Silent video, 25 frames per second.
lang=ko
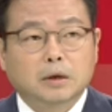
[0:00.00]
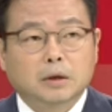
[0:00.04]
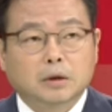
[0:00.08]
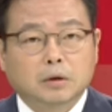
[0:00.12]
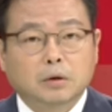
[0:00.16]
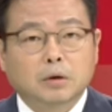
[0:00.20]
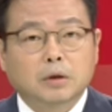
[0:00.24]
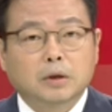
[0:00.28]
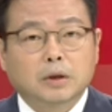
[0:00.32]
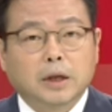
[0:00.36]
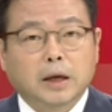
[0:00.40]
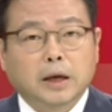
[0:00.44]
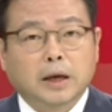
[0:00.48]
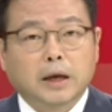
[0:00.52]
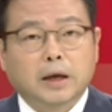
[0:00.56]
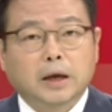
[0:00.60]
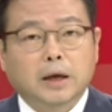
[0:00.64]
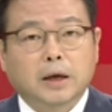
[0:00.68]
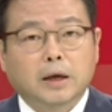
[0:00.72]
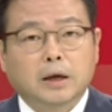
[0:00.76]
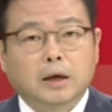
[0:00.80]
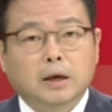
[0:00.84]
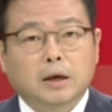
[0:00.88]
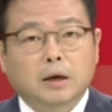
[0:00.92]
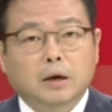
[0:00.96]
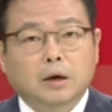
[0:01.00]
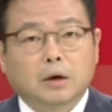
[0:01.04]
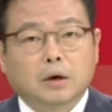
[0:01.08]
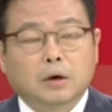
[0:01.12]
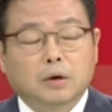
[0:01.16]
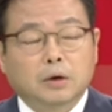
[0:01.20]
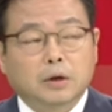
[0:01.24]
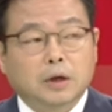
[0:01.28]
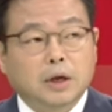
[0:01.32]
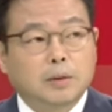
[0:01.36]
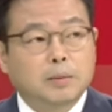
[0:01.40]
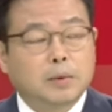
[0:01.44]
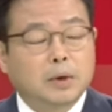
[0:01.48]
그런데
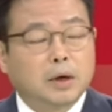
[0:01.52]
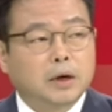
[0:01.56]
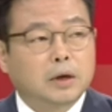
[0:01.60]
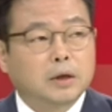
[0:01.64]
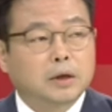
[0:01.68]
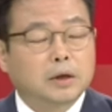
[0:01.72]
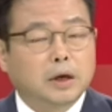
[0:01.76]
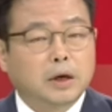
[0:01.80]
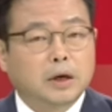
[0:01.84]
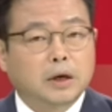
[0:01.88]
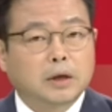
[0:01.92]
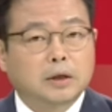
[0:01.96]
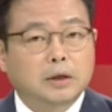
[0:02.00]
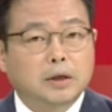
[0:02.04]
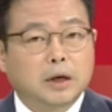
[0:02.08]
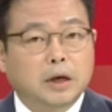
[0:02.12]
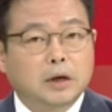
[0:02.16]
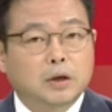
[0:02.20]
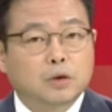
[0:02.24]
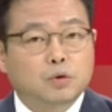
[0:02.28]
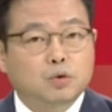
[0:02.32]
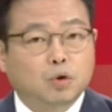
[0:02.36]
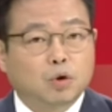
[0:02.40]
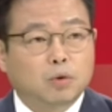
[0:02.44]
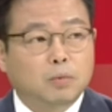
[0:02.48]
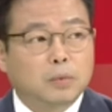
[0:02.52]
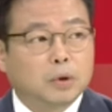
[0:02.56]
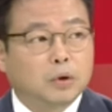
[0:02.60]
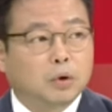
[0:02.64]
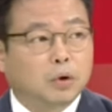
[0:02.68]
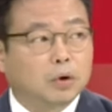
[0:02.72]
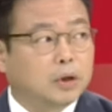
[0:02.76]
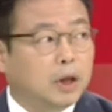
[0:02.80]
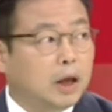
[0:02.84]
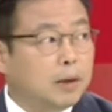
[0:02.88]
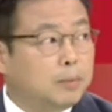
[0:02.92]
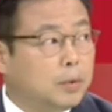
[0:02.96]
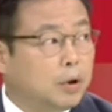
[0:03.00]
어, 게임이라는 게 흥행이 조금만
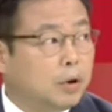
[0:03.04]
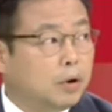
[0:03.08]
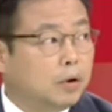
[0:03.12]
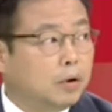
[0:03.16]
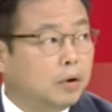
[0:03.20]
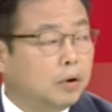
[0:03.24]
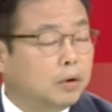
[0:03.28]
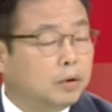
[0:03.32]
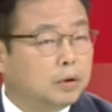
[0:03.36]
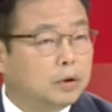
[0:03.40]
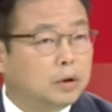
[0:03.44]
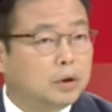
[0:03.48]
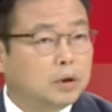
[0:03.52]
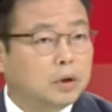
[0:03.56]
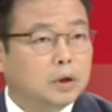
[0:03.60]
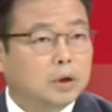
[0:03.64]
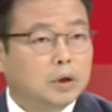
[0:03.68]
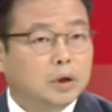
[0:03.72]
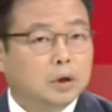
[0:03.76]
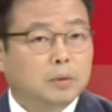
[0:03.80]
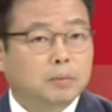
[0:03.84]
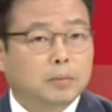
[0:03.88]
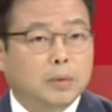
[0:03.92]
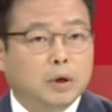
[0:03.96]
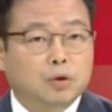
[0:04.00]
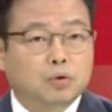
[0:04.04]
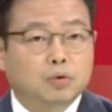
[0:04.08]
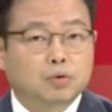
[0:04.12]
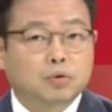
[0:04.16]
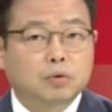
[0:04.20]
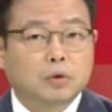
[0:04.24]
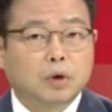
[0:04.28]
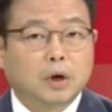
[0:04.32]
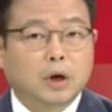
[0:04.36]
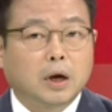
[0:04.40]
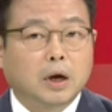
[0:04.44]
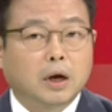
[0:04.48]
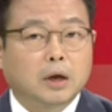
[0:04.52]
더 되면
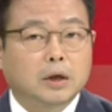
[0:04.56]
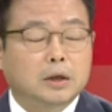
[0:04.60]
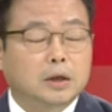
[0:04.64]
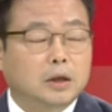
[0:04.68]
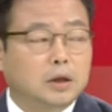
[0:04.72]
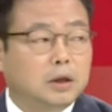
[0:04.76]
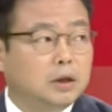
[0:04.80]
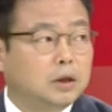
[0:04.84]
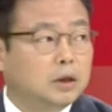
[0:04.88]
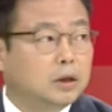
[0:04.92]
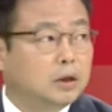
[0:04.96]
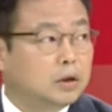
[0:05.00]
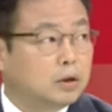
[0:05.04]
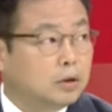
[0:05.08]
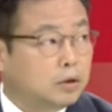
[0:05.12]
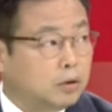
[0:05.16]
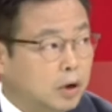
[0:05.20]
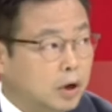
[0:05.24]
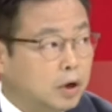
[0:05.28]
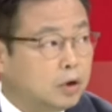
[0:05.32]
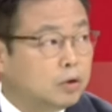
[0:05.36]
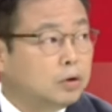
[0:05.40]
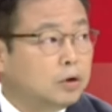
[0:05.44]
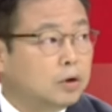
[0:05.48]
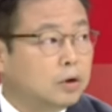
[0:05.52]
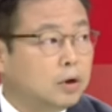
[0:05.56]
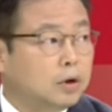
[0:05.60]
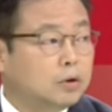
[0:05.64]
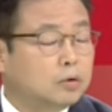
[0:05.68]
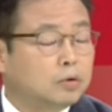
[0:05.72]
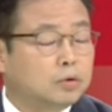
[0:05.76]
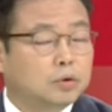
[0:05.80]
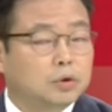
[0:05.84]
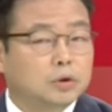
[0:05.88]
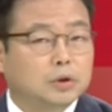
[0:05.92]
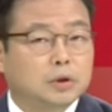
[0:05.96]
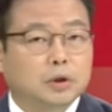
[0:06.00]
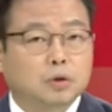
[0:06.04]
매출과 이익이 확
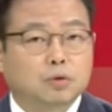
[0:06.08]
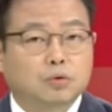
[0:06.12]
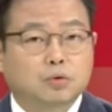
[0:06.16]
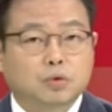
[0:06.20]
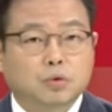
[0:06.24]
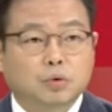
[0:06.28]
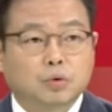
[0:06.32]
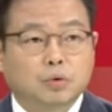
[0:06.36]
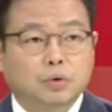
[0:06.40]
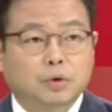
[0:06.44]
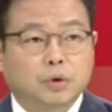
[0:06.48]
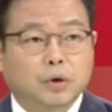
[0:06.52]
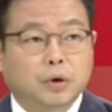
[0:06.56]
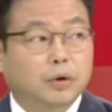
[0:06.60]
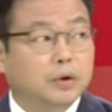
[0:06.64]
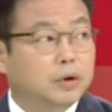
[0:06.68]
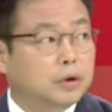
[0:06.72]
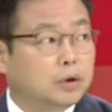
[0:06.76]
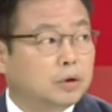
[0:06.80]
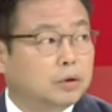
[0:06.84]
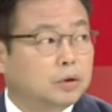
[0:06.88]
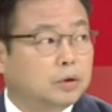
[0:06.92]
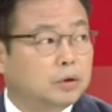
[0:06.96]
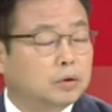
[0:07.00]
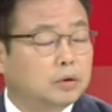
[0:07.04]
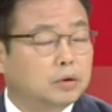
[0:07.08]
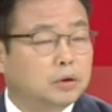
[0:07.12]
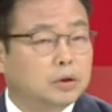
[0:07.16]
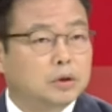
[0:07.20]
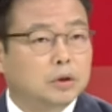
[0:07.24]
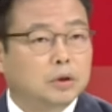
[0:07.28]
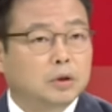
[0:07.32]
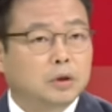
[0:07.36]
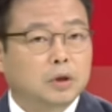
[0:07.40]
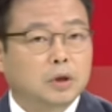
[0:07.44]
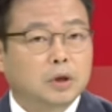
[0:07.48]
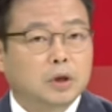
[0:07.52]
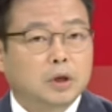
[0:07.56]
늘어나는 이제 구조로 되어 있거든요.
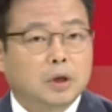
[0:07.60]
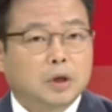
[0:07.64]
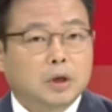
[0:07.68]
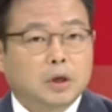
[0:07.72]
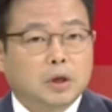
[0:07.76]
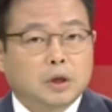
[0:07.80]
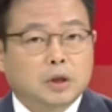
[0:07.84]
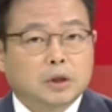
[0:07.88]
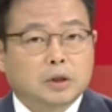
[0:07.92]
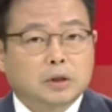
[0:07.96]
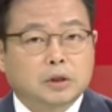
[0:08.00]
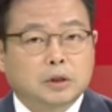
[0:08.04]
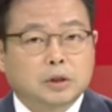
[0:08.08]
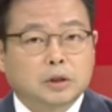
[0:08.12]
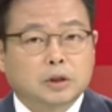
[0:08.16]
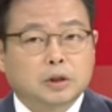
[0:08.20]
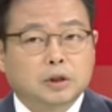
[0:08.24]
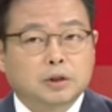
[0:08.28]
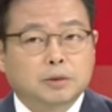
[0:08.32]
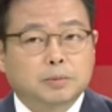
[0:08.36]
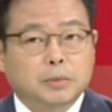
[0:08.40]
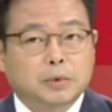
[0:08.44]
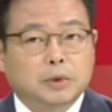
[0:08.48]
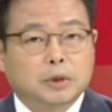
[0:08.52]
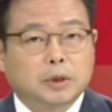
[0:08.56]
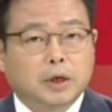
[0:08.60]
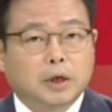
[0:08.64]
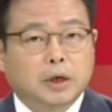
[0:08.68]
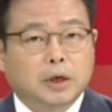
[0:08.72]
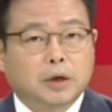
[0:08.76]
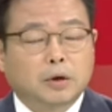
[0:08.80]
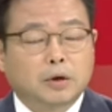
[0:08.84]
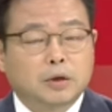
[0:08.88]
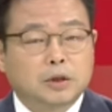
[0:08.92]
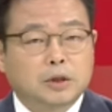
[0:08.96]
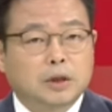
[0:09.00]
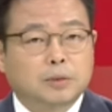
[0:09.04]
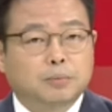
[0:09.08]
그래서 지금
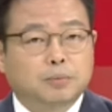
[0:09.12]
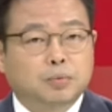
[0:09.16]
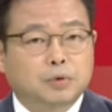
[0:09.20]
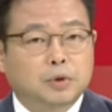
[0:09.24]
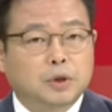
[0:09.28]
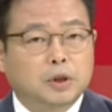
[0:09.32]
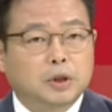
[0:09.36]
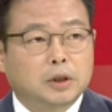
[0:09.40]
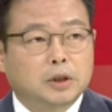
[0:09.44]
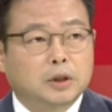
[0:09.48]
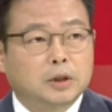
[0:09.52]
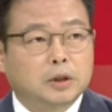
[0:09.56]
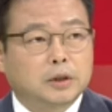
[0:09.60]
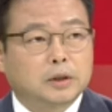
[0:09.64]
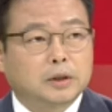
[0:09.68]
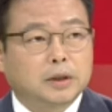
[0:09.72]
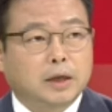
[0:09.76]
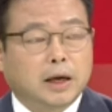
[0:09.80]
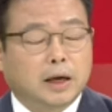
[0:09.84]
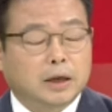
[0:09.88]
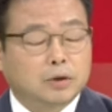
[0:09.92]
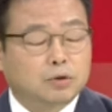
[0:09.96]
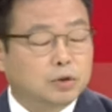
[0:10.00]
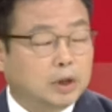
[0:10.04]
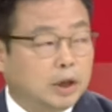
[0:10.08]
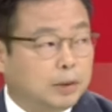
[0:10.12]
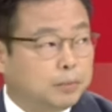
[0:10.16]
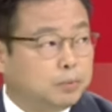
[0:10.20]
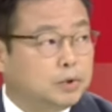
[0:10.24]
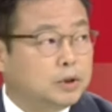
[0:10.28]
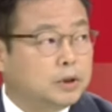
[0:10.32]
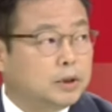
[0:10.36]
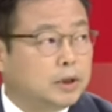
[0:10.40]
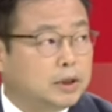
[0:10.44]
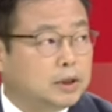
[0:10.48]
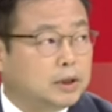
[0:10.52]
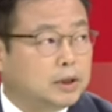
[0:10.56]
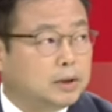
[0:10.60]
이제 현재 분위기는 아주
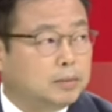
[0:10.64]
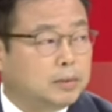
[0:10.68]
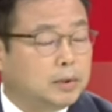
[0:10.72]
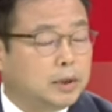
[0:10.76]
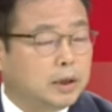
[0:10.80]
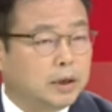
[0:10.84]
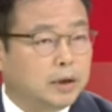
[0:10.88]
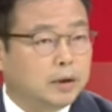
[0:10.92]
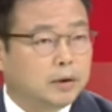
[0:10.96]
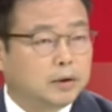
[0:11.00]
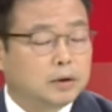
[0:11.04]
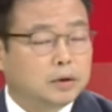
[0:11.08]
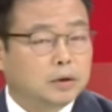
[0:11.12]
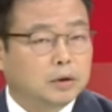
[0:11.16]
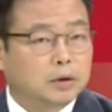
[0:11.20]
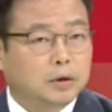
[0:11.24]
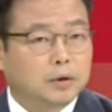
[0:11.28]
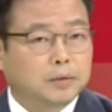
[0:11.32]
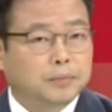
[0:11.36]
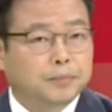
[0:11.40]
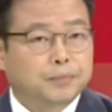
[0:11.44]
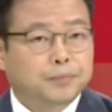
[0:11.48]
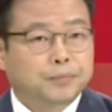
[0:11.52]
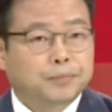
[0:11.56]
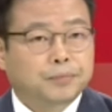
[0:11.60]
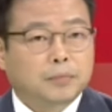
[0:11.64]
나쁘진 않습니다. 그래서